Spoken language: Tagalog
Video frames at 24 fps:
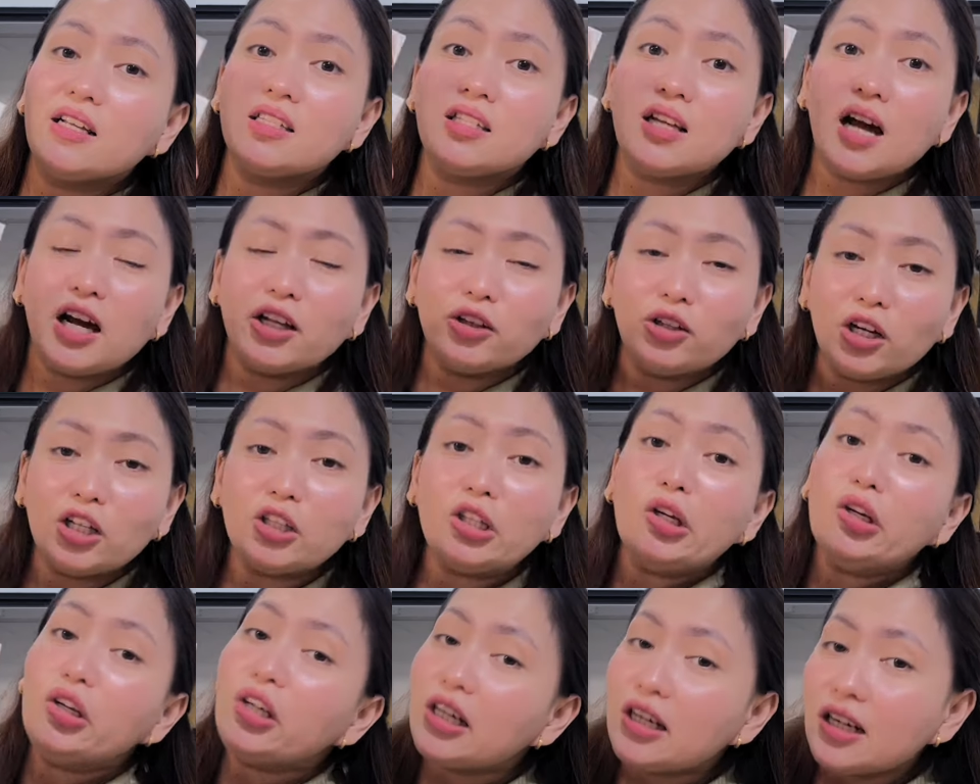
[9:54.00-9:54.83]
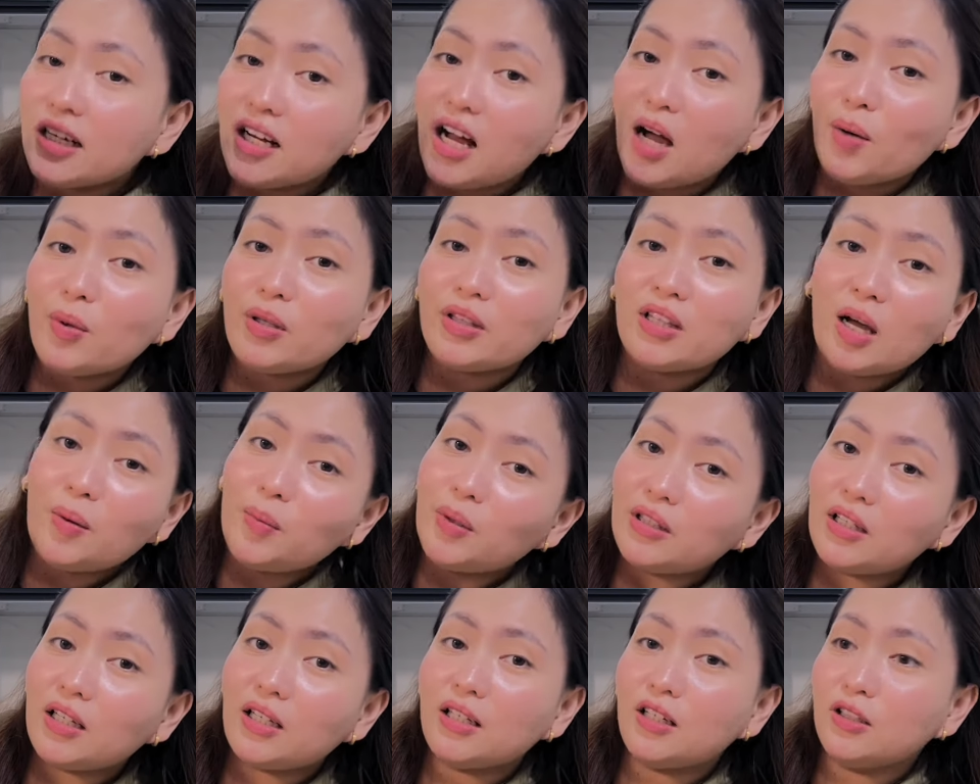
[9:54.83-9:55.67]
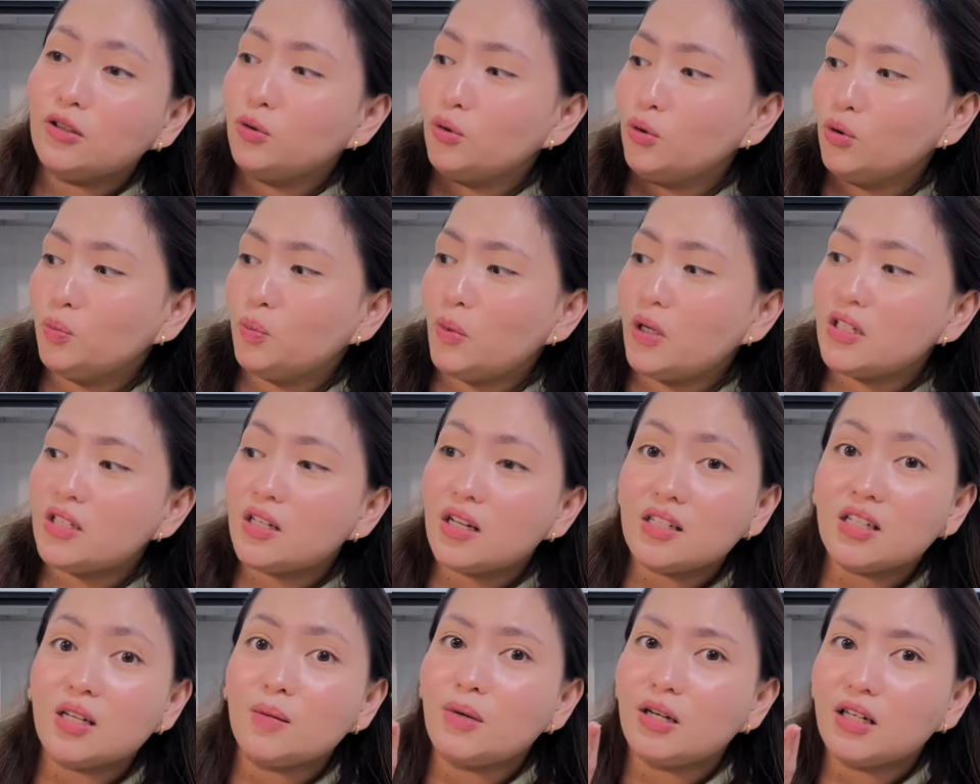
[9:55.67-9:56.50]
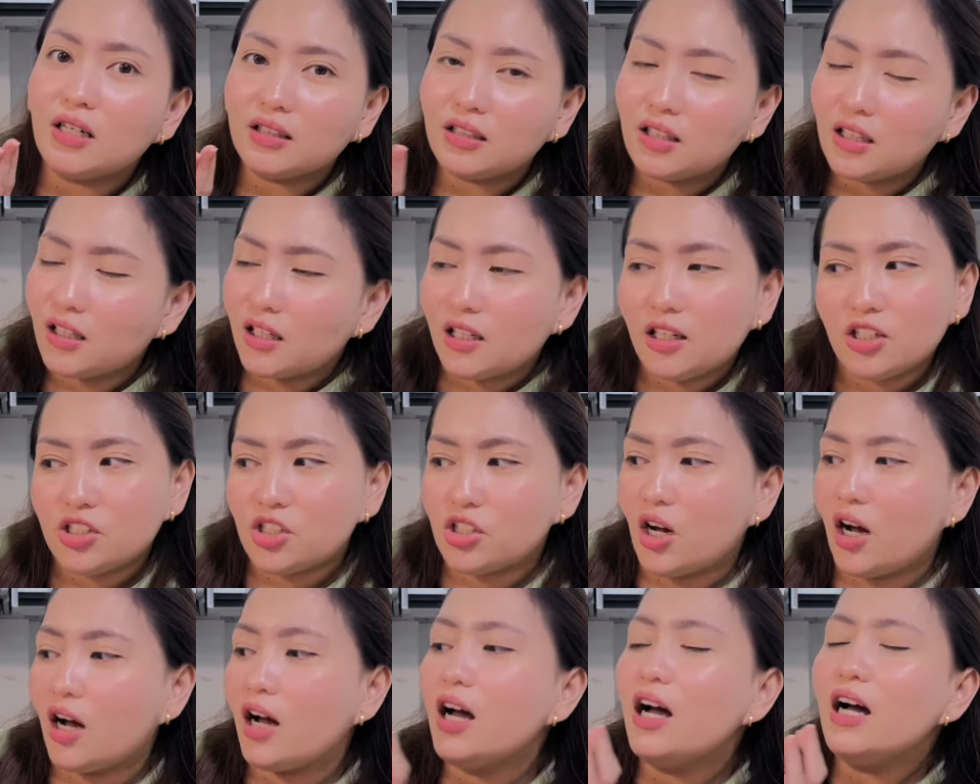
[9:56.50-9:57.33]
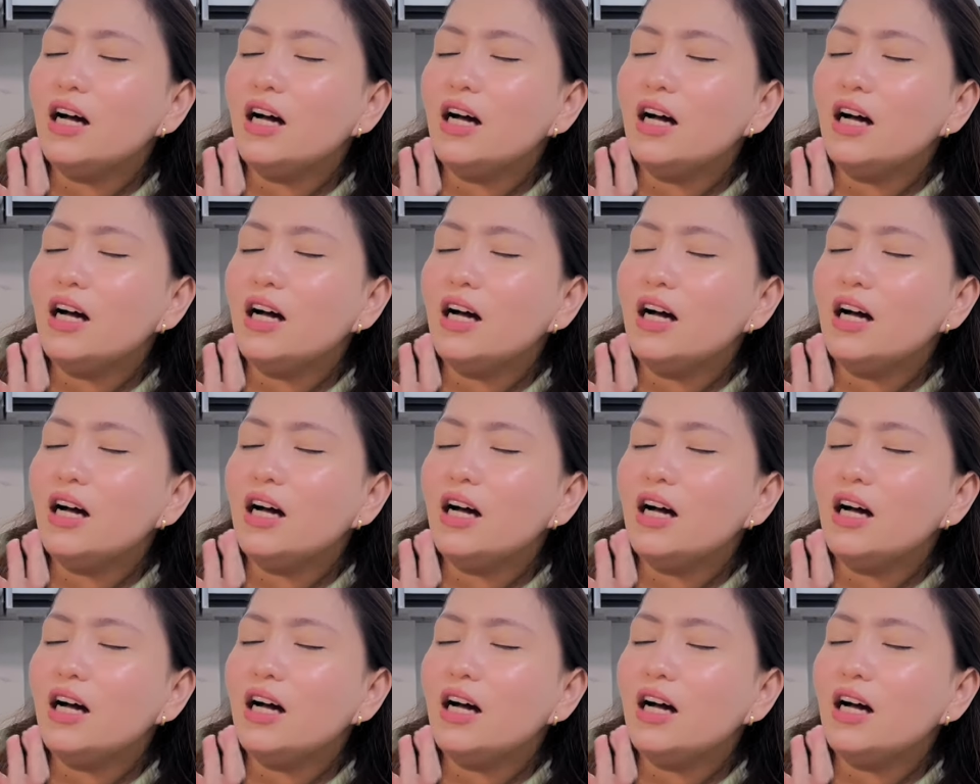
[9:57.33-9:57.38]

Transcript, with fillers: na ano, ito yung ginagamit namin talagang toothpaste kasi maganda talaga siya.